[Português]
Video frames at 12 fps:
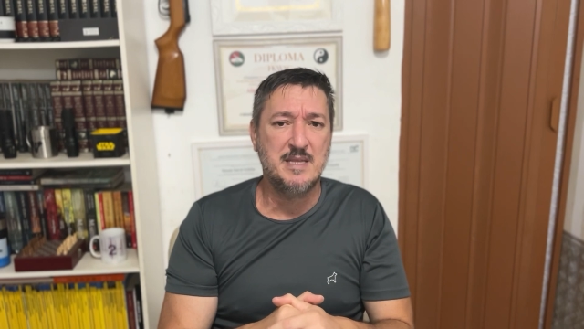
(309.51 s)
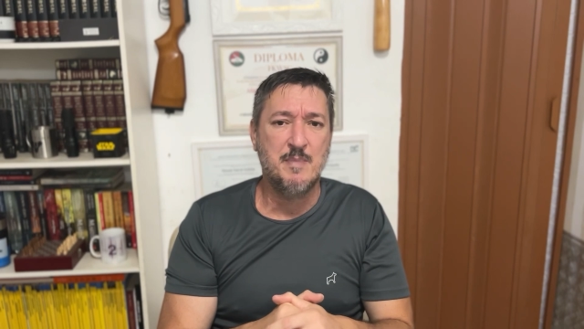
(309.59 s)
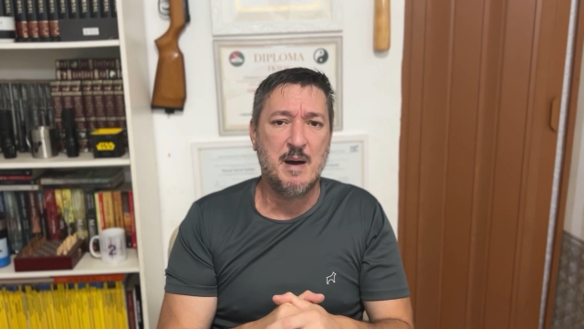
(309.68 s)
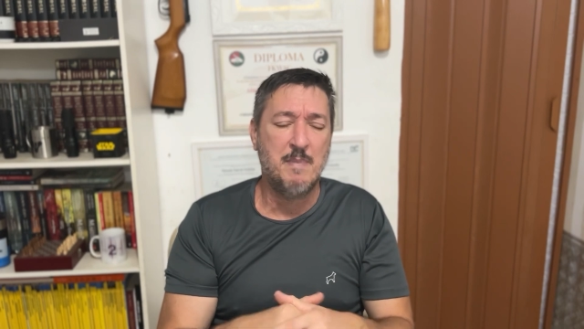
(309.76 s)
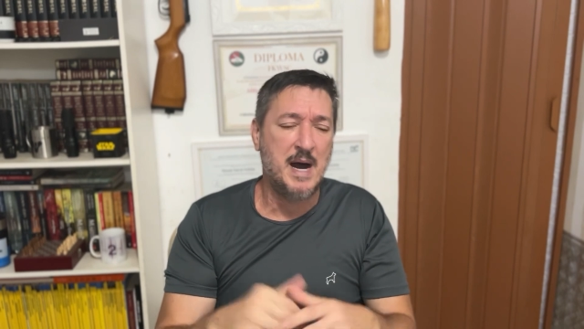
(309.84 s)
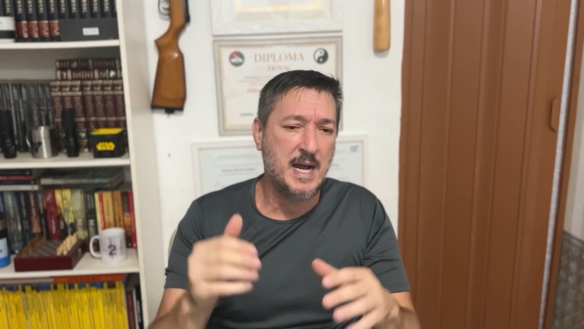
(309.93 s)
de
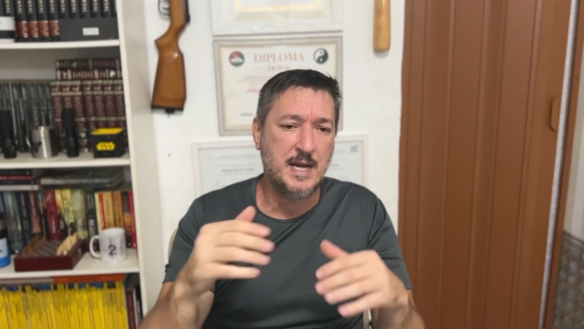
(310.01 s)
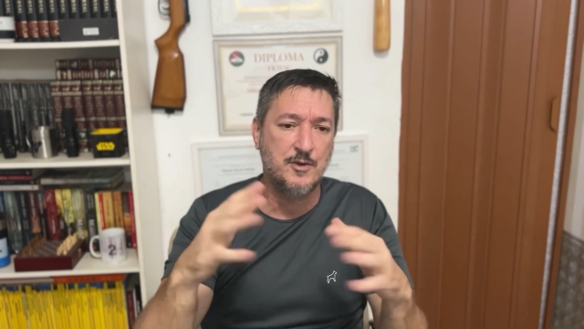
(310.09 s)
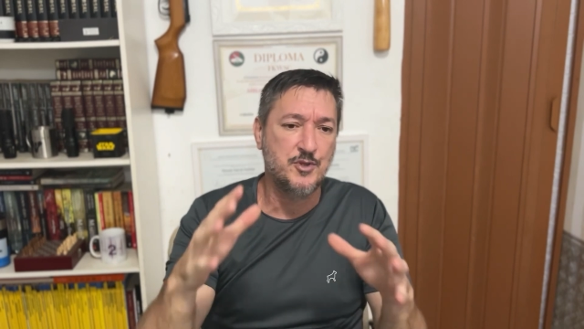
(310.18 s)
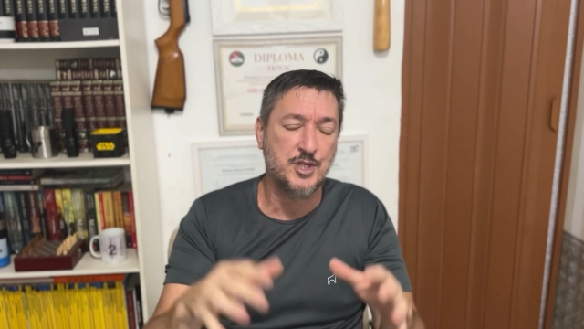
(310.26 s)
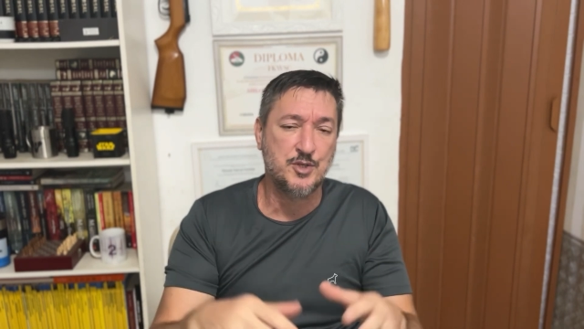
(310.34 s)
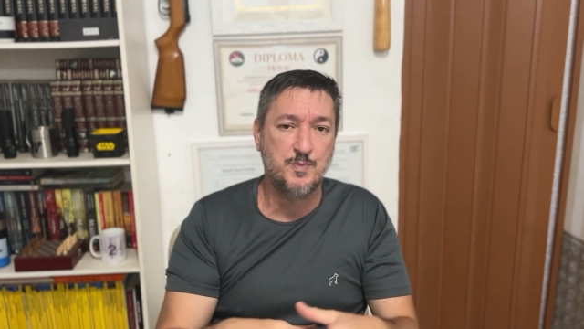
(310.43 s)
babaca e
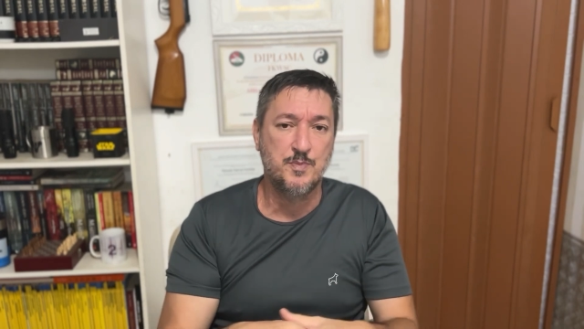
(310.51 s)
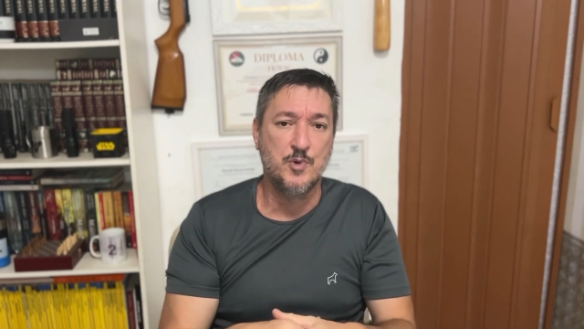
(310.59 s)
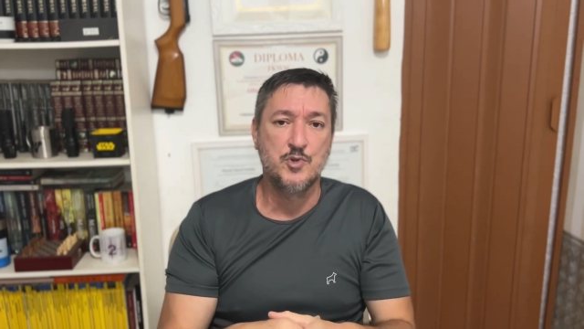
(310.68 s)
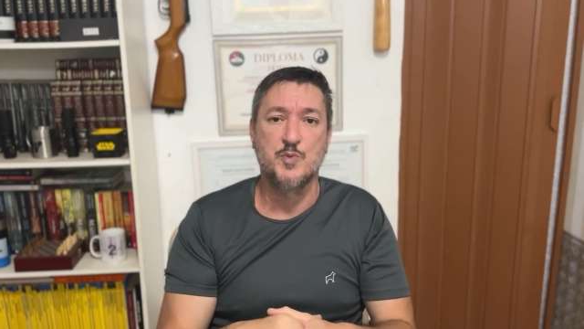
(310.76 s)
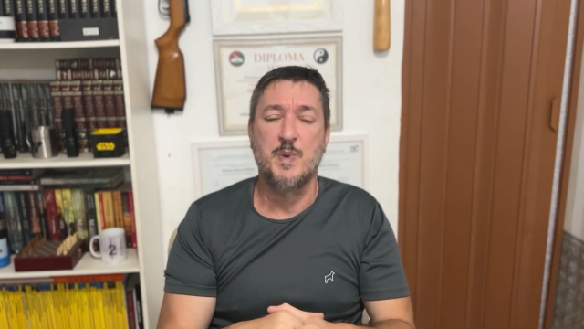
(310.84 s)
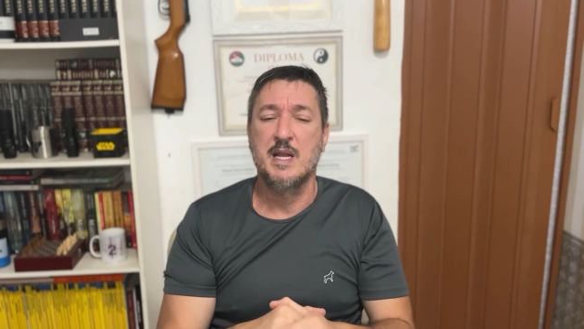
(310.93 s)
outras,
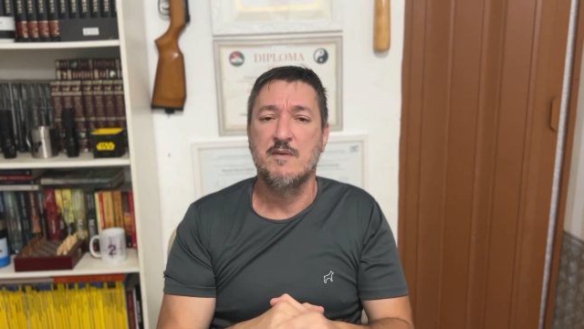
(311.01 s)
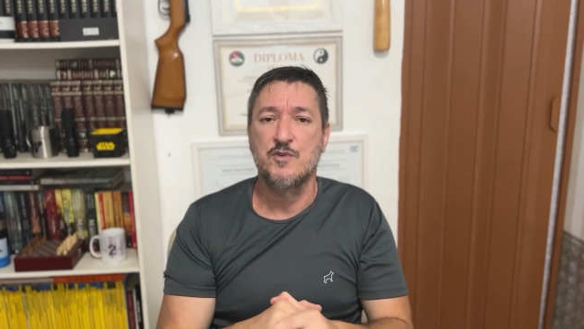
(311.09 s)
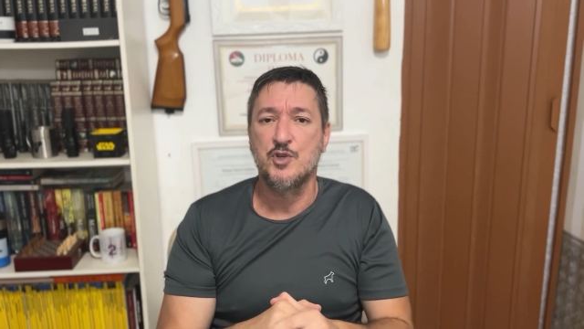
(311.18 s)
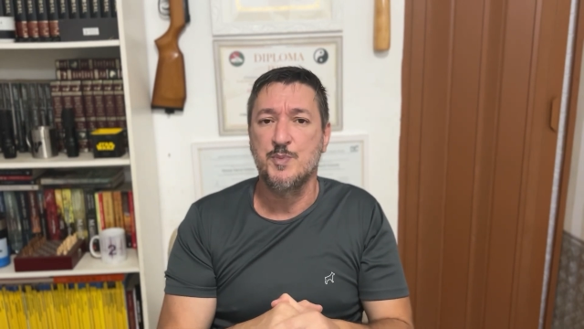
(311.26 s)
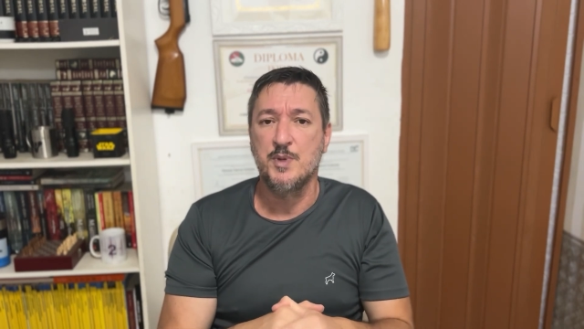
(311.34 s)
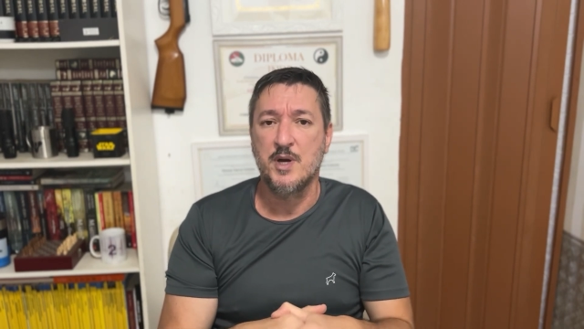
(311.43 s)
outros
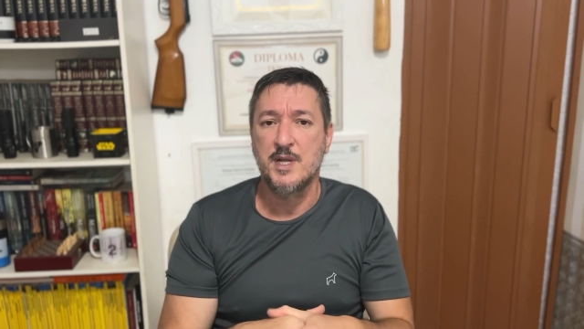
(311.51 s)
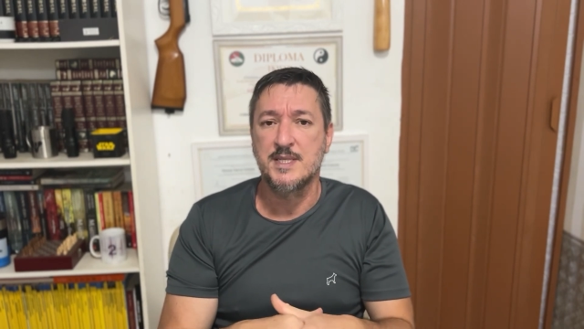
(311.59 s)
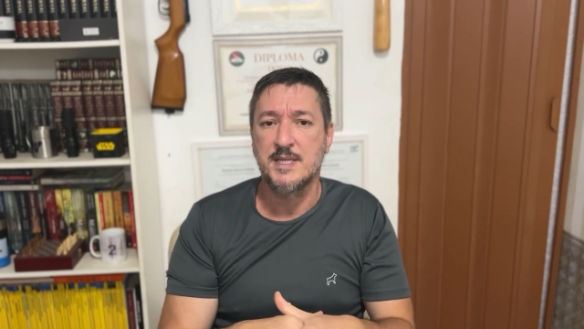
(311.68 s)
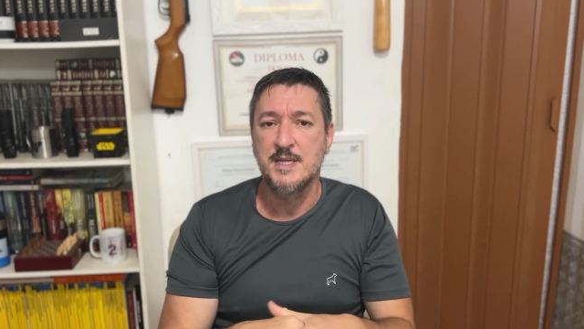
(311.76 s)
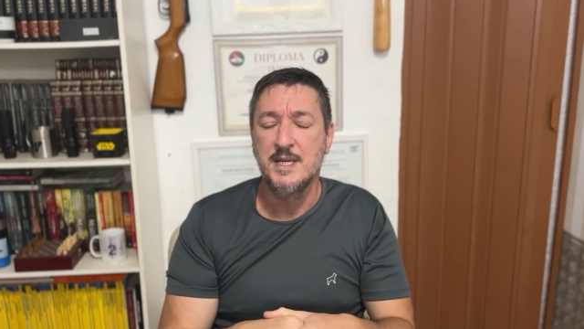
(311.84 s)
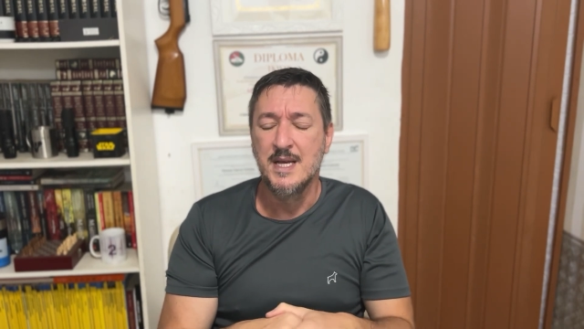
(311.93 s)
palavrões piores
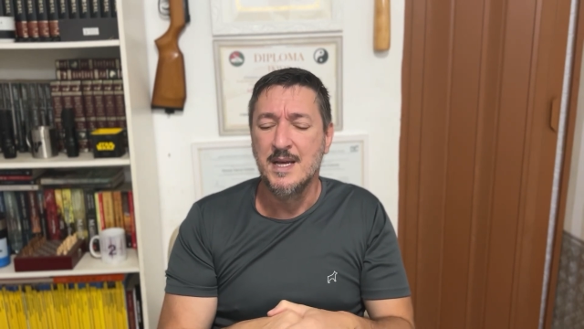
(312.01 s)
aí.